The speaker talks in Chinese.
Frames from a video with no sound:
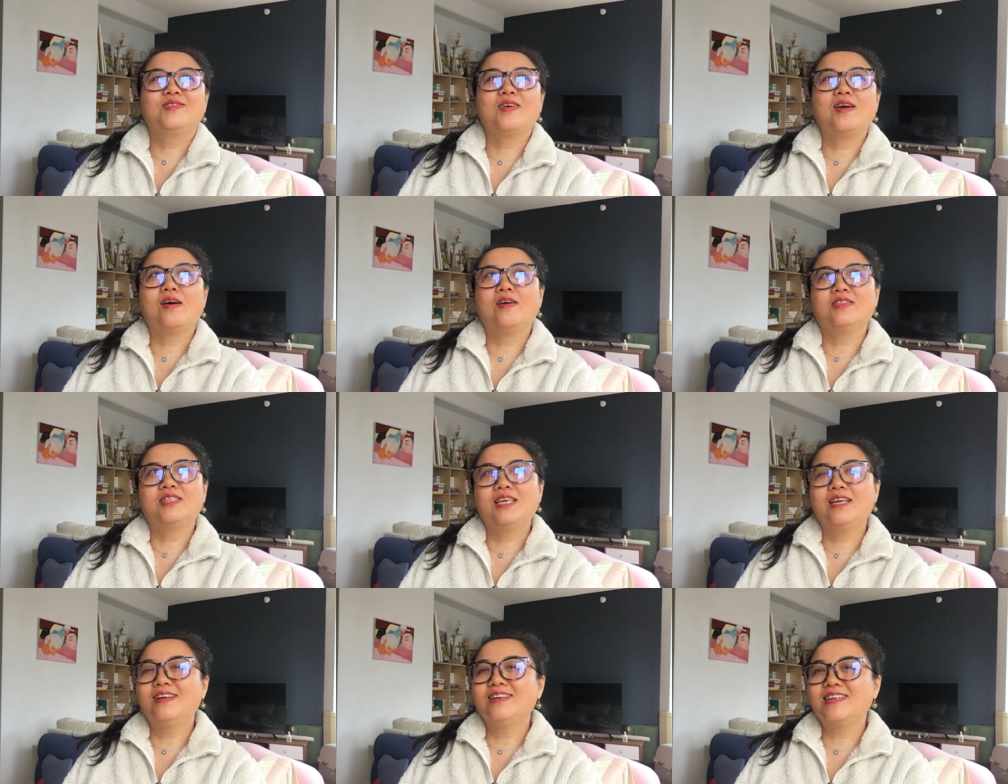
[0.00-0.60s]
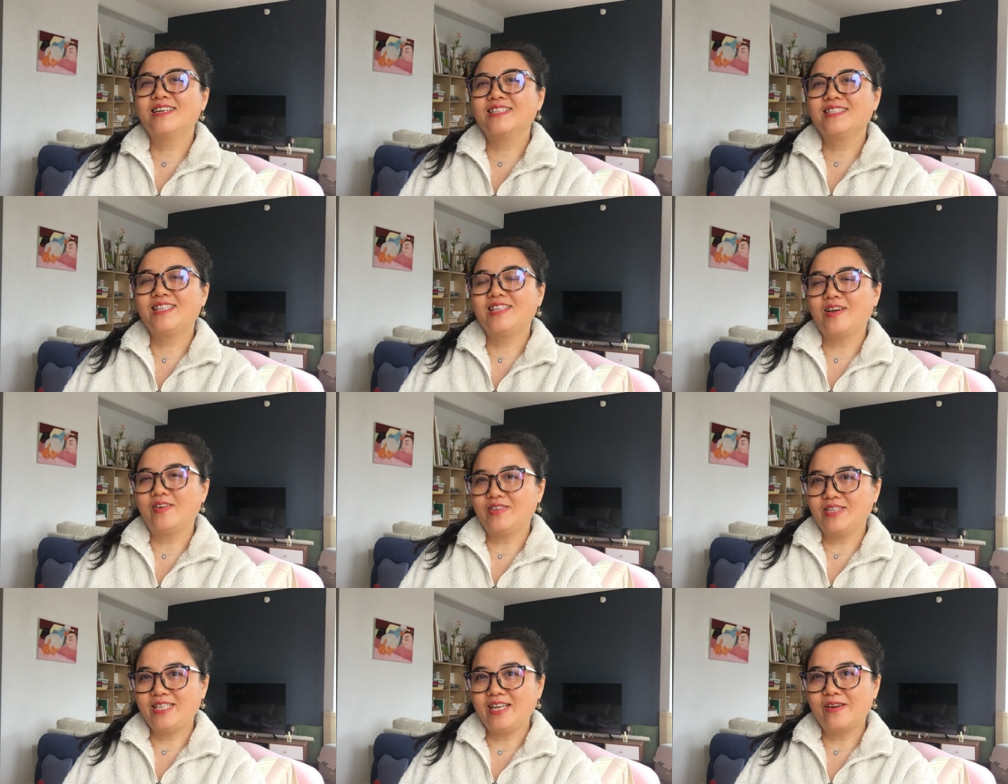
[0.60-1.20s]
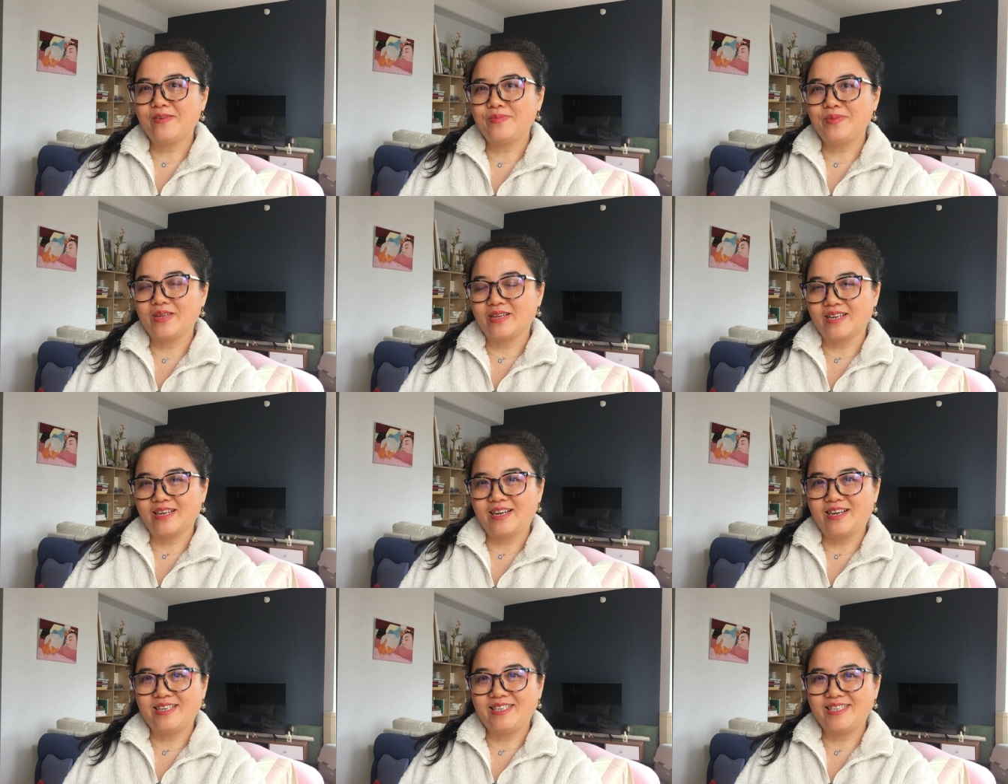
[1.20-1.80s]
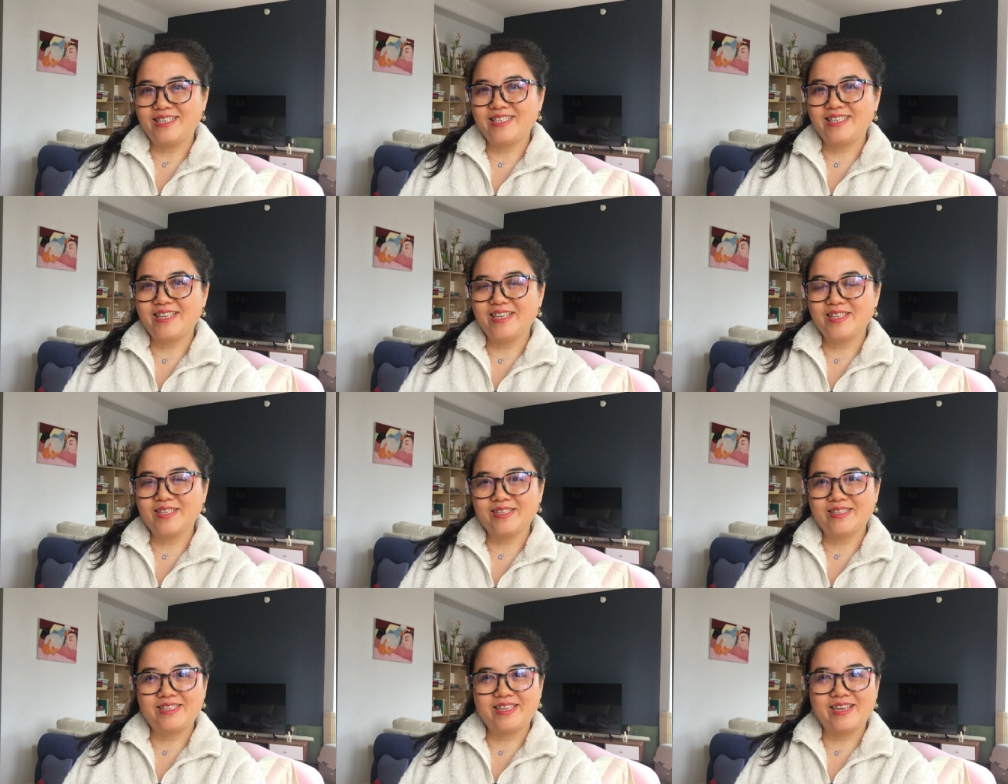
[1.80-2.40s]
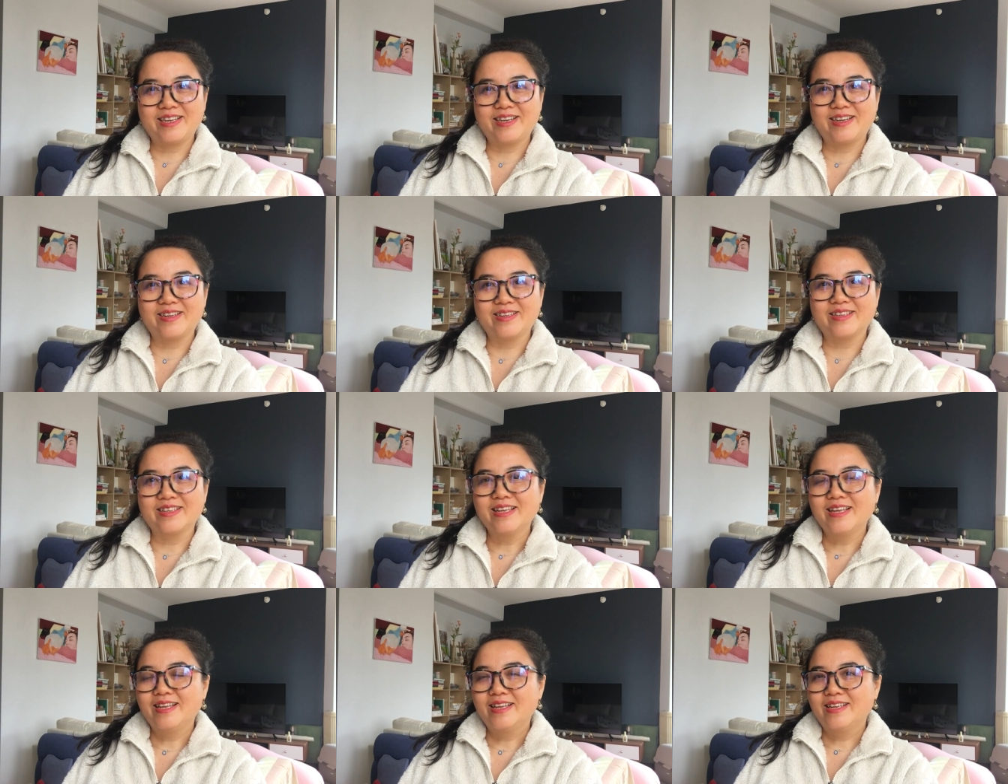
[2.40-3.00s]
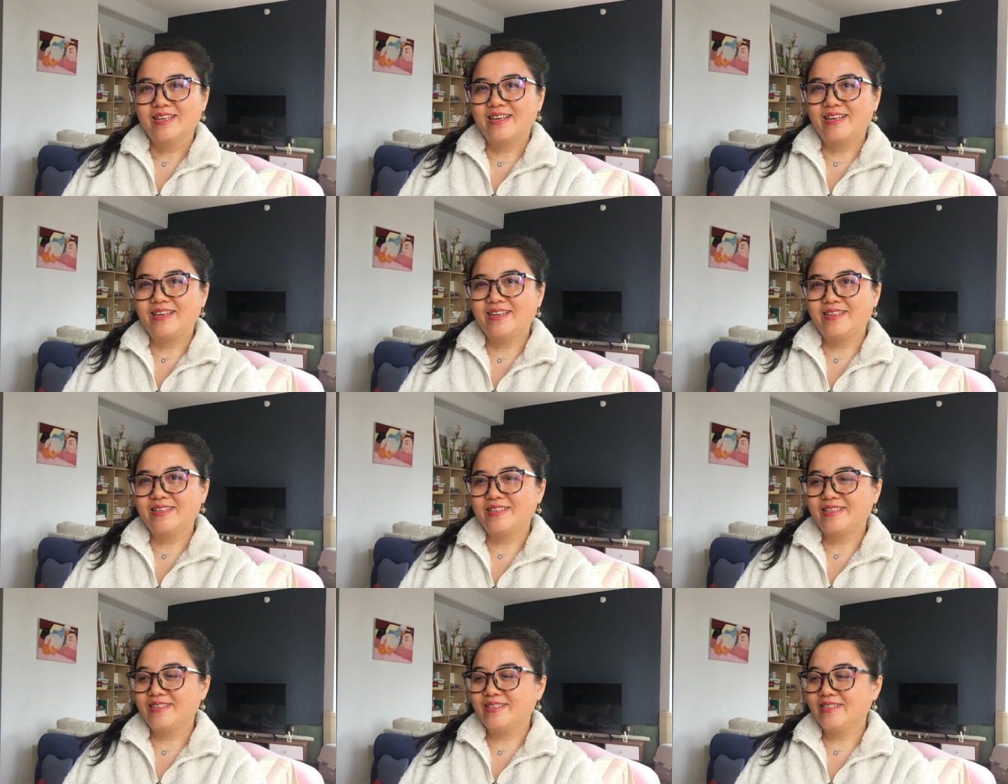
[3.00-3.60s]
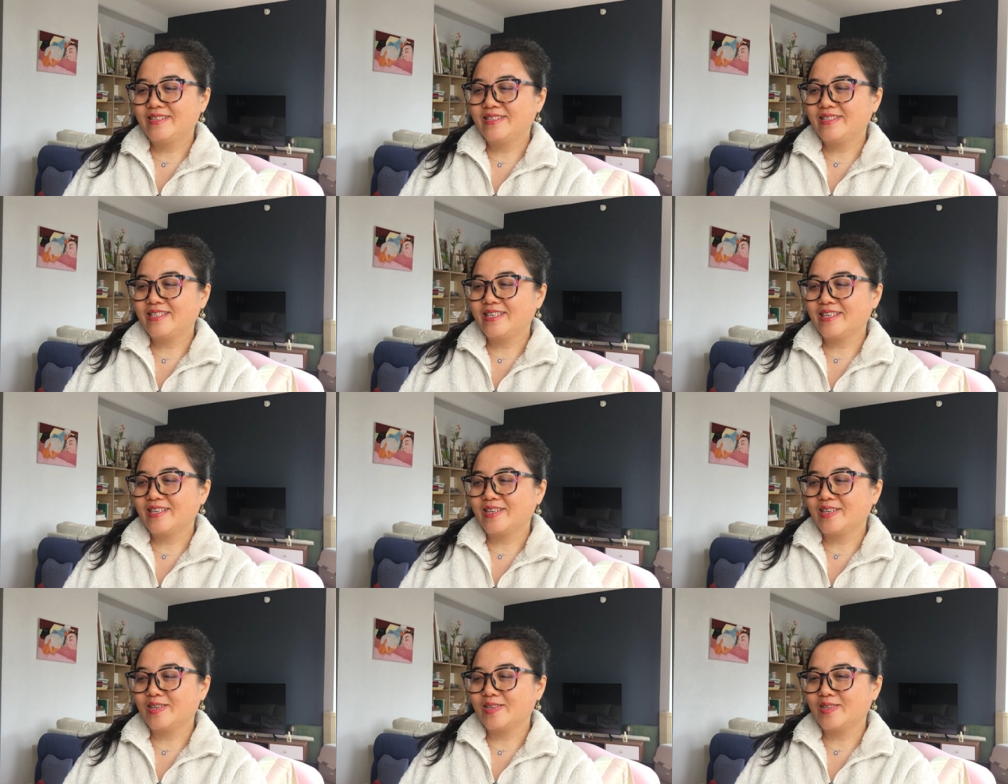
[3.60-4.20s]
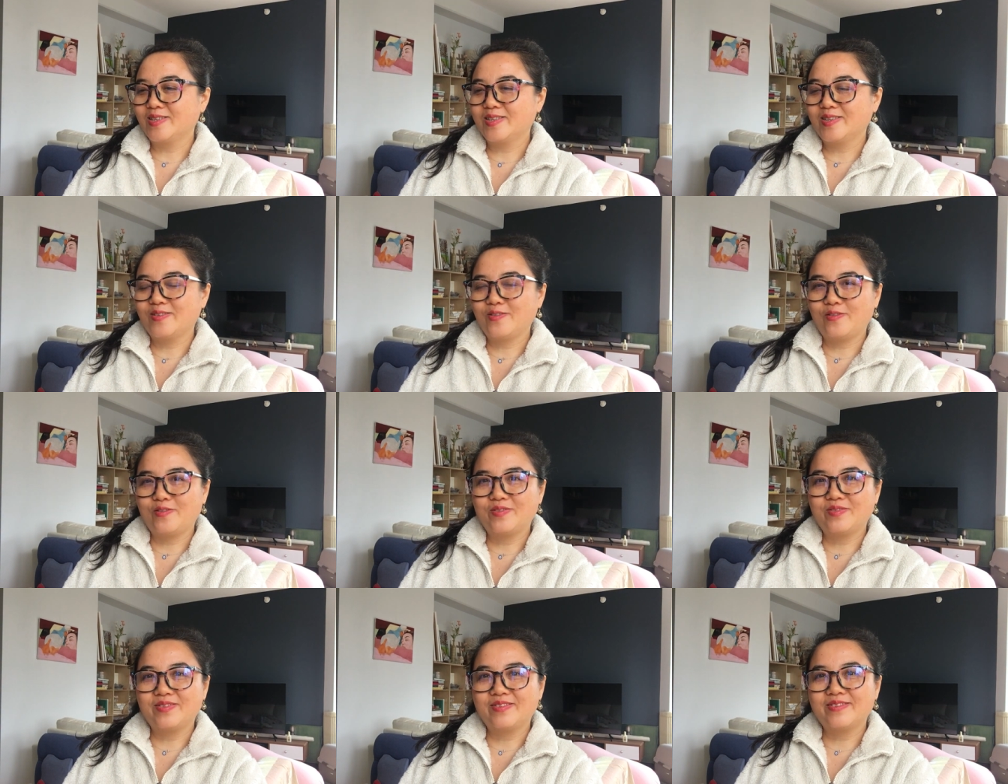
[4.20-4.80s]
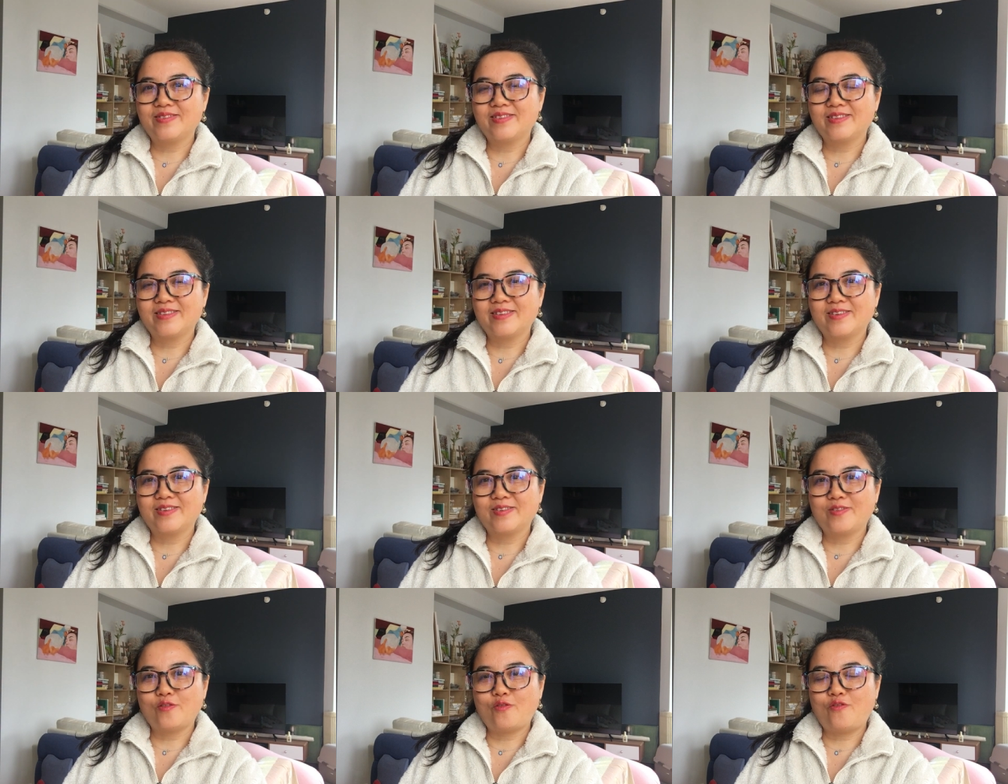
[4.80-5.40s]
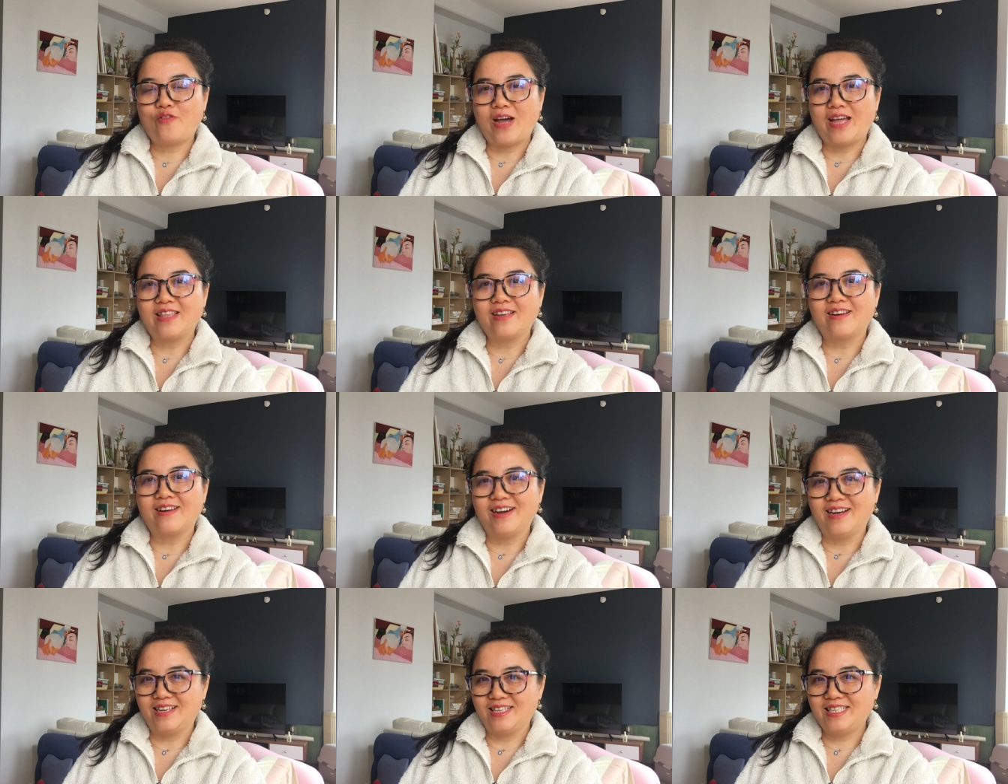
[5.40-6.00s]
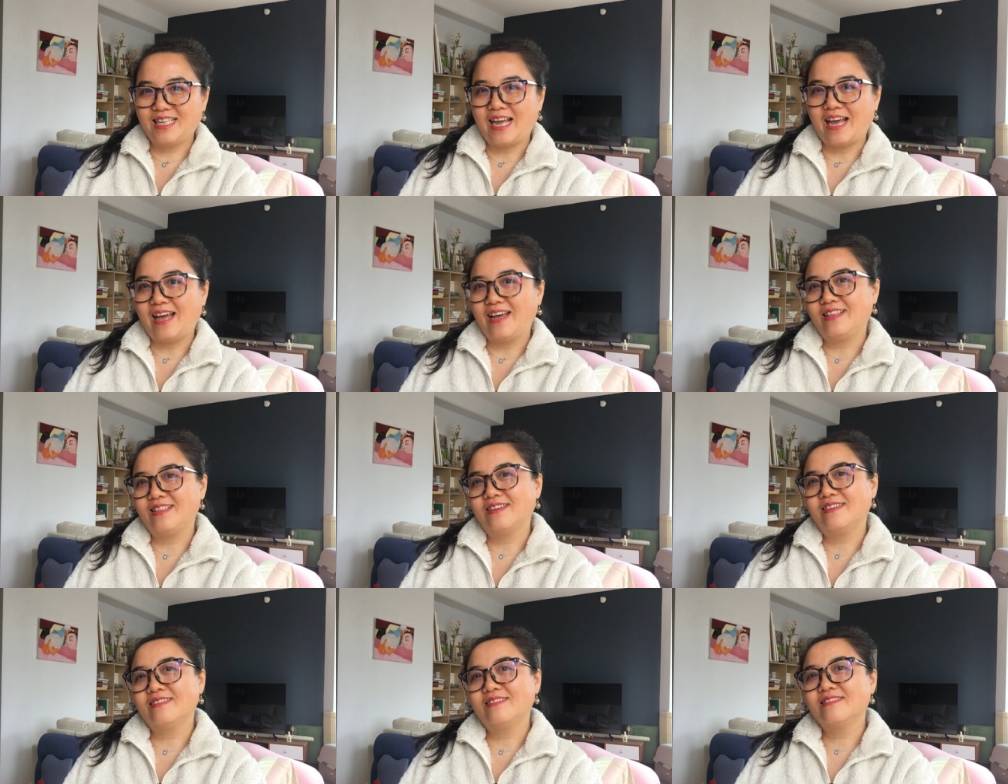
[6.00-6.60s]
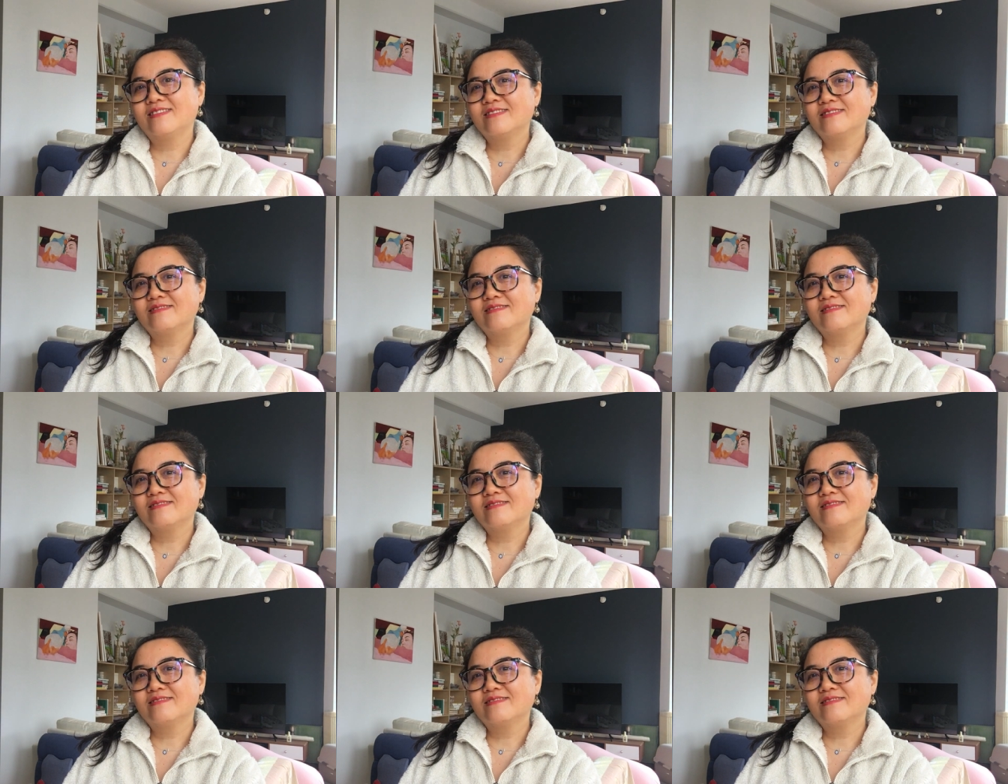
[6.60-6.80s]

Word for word: 最好天上掉馅儿饼啊，直接这个呃这个发点横财的。